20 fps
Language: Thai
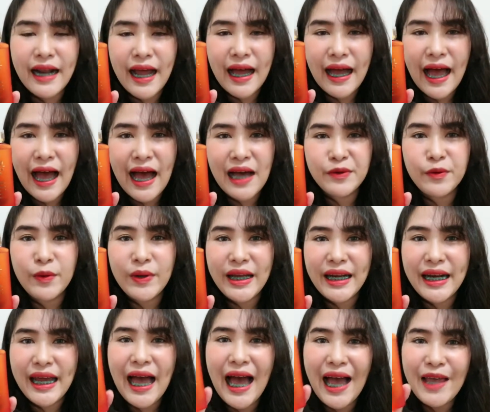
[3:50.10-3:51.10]
ราคาตัว
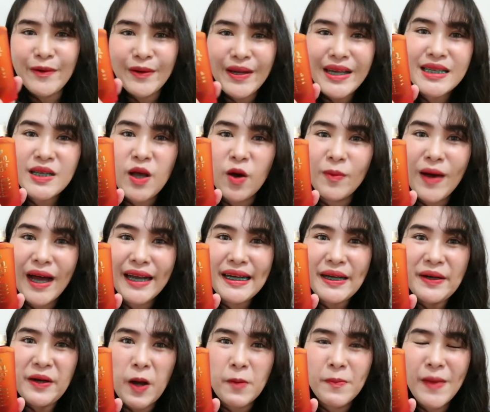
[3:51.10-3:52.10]
นี้นะคะ อยู่
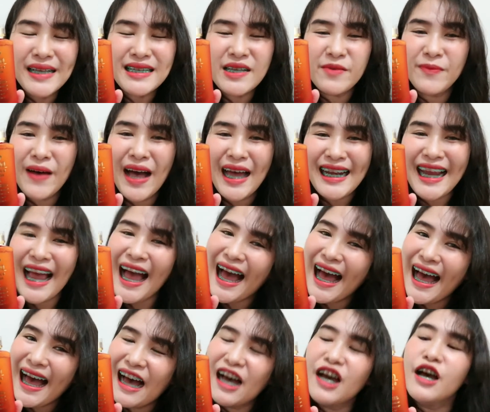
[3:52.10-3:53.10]
ที่ 2,180 บาท
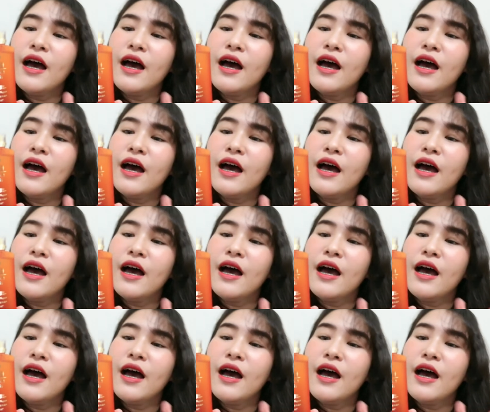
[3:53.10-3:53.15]
ค่ะ